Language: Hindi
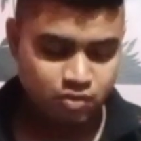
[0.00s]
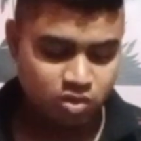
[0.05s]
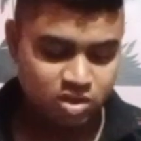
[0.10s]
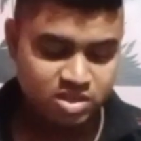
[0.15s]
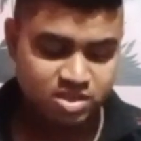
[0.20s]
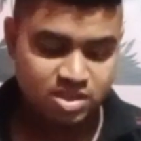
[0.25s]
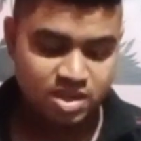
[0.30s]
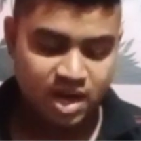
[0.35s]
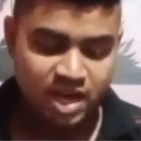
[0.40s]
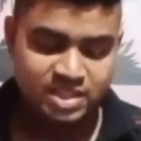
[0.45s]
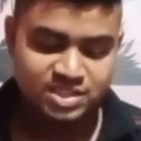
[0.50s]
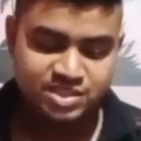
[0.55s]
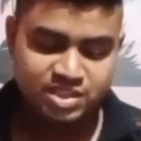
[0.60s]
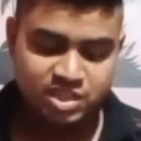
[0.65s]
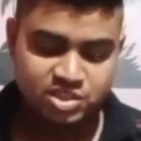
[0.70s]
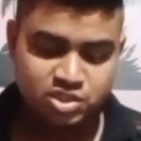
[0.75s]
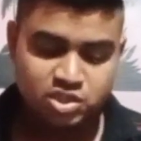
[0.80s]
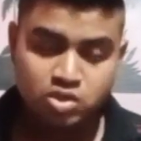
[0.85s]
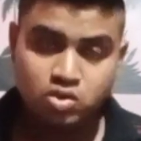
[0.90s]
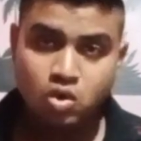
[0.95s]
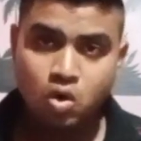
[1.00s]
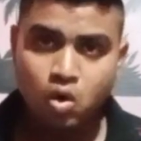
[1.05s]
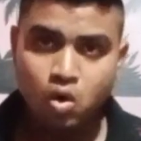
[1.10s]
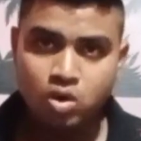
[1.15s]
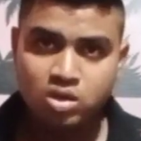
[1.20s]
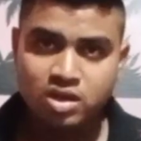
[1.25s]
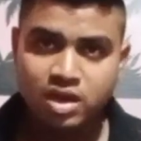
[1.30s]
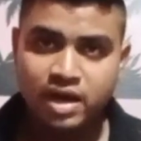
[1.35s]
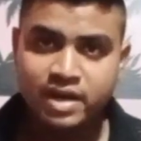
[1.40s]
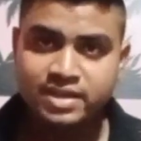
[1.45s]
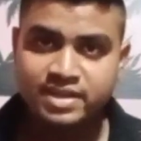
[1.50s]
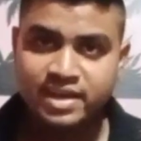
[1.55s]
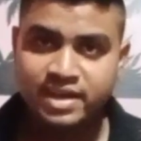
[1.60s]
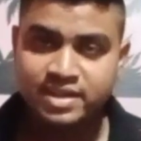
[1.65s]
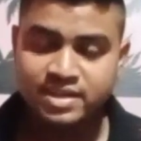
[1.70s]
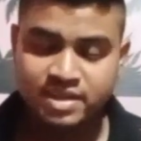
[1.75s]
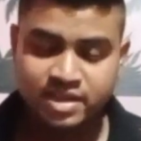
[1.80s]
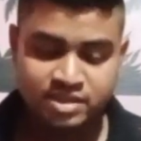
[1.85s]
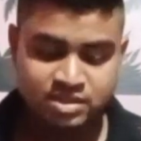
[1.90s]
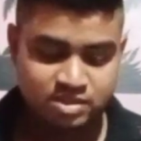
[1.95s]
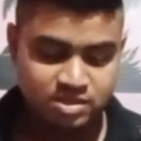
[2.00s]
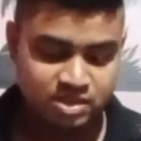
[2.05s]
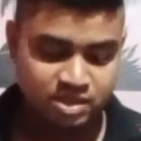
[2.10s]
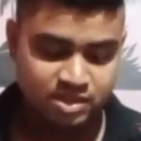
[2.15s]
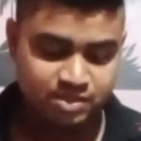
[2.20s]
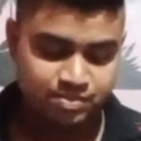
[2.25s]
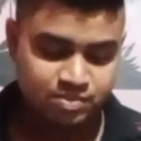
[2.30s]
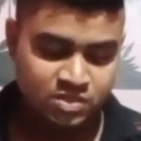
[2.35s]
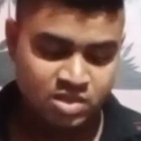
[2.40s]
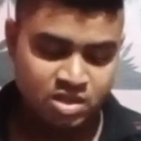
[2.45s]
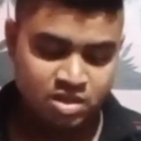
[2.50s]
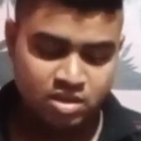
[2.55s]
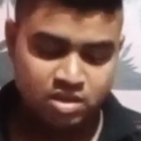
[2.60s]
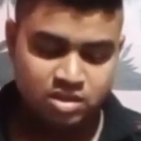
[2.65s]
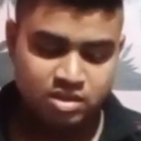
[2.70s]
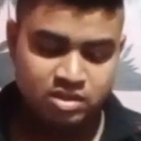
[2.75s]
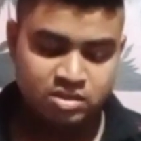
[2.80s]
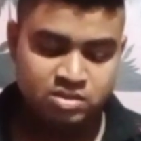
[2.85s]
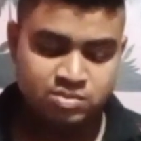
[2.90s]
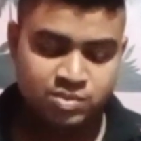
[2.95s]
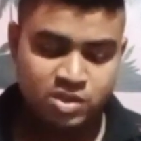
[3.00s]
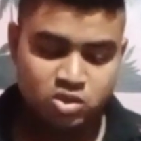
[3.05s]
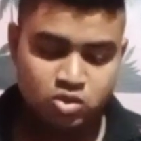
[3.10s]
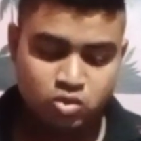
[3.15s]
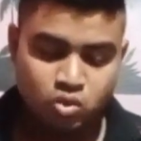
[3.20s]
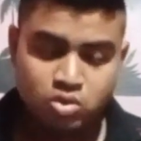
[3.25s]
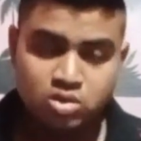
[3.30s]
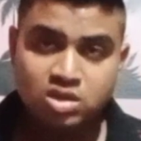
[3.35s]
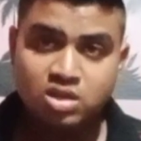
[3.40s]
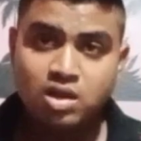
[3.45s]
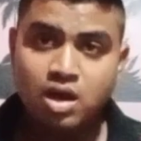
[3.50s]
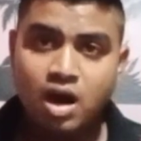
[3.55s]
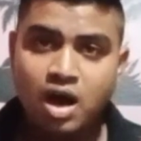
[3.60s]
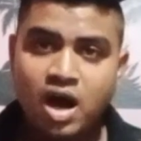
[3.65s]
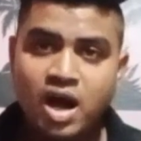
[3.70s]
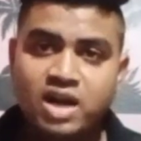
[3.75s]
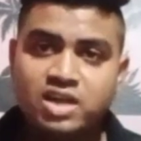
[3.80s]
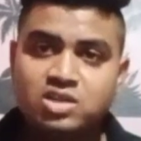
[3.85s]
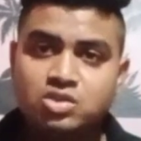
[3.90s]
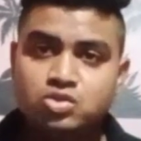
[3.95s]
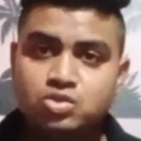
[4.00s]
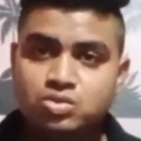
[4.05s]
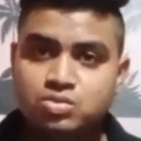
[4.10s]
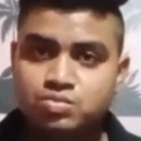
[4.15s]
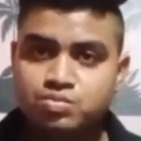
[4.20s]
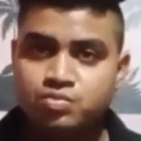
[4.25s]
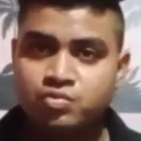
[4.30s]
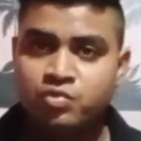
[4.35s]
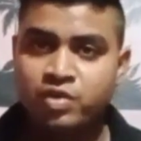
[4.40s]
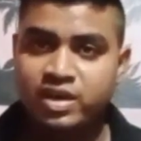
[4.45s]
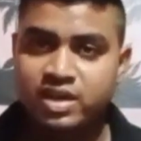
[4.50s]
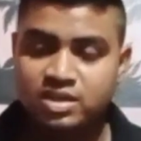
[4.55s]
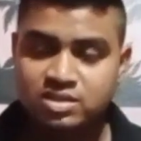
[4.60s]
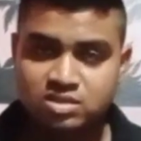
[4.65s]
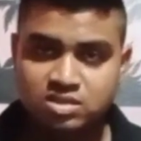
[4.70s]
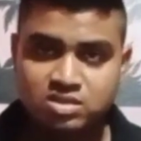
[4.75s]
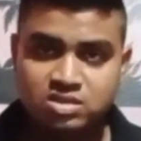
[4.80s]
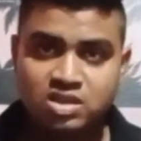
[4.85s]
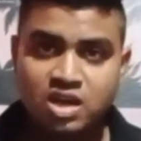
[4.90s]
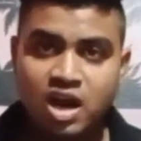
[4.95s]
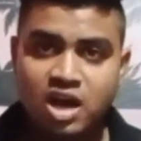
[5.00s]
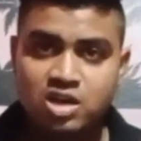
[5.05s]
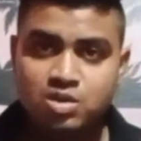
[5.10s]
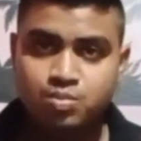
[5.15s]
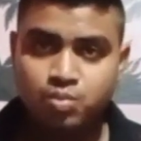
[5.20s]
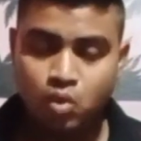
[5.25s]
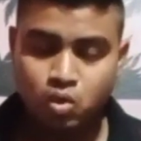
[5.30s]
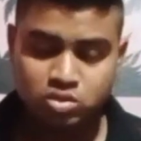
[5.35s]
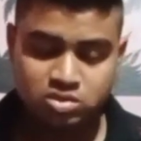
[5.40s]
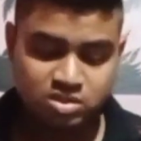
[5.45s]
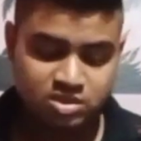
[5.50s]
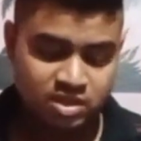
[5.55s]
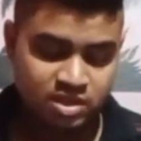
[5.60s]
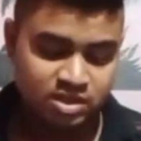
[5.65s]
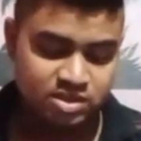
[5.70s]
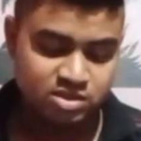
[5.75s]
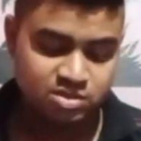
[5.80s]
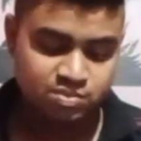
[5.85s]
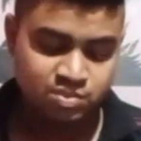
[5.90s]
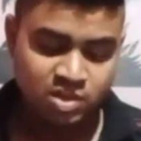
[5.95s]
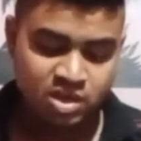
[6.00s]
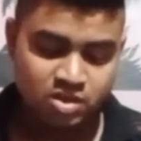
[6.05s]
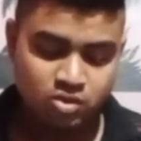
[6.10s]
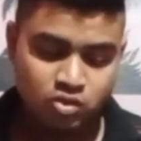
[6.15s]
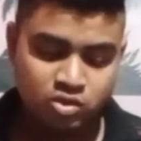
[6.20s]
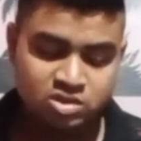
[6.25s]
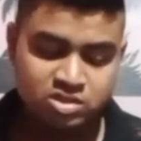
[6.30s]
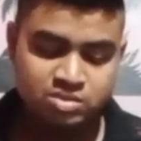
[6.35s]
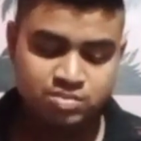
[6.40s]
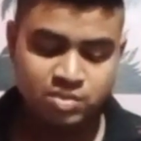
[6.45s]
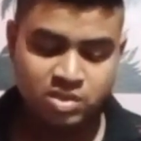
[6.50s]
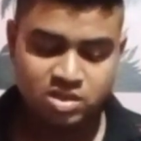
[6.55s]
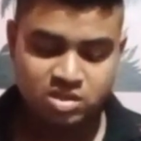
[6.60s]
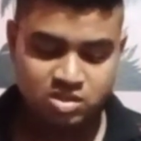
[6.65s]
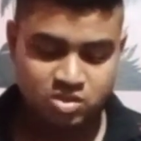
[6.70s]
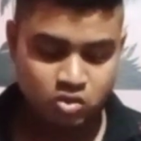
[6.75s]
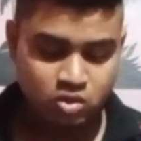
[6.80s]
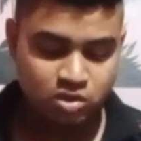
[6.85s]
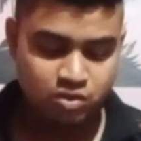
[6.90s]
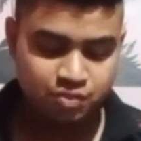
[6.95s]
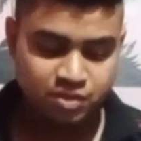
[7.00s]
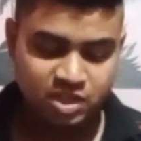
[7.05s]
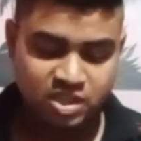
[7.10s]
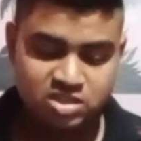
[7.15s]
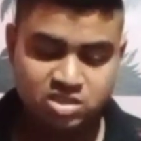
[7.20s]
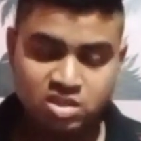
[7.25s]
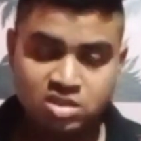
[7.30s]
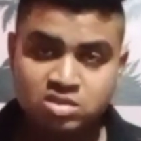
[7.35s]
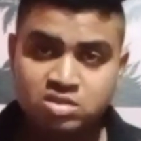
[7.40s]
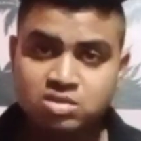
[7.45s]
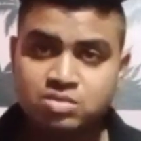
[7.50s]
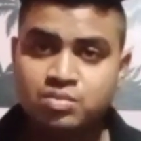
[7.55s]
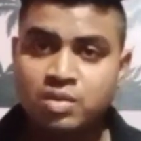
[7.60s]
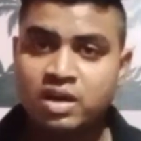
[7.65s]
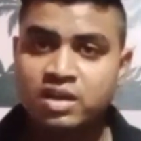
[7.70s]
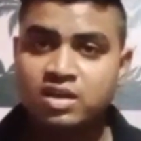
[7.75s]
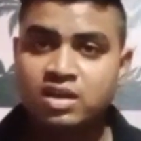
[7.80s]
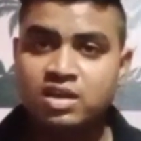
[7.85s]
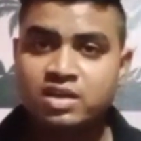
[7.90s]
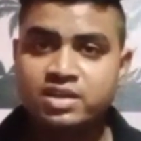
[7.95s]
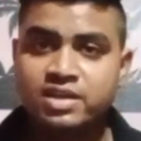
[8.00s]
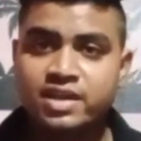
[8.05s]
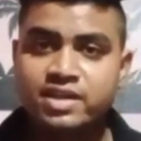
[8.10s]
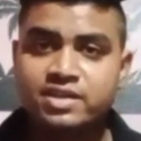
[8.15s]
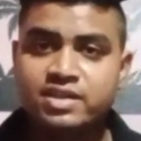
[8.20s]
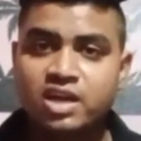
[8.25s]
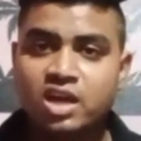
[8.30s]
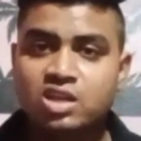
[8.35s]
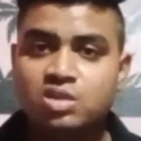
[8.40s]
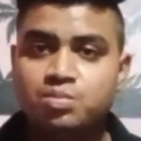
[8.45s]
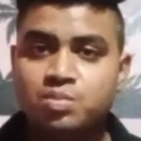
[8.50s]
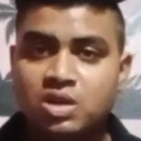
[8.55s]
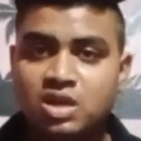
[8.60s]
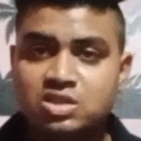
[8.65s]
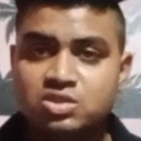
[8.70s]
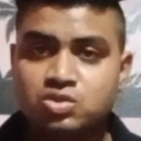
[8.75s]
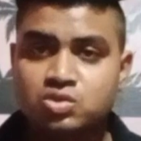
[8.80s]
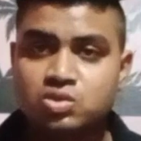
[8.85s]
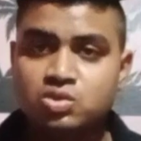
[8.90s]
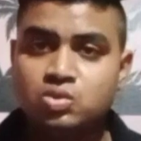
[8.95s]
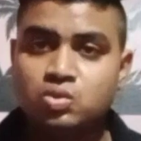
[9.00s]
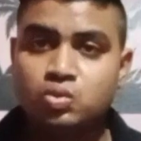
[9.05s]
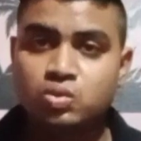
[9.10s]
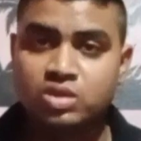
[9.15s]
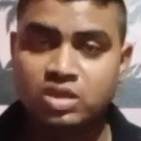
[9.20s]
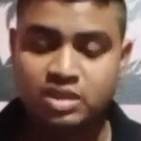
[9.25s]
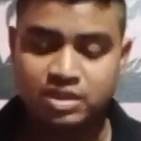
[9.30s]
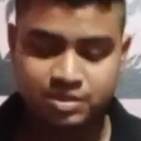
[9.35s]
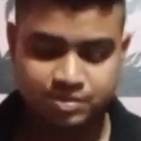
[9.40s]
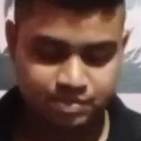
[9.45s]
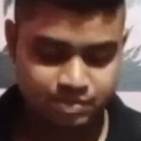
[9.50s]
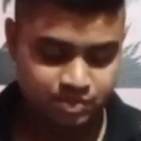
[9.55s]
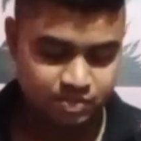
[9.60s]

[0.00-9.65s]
है वो है डाई सेक्शन हॉल अटेंडेंट की इसमें टोटल आठ वैकेंसीज आठ पोस्ट हैं इसमें और इसमें क्वालिफिकेशन मांगी गई है टेन प्लस टू की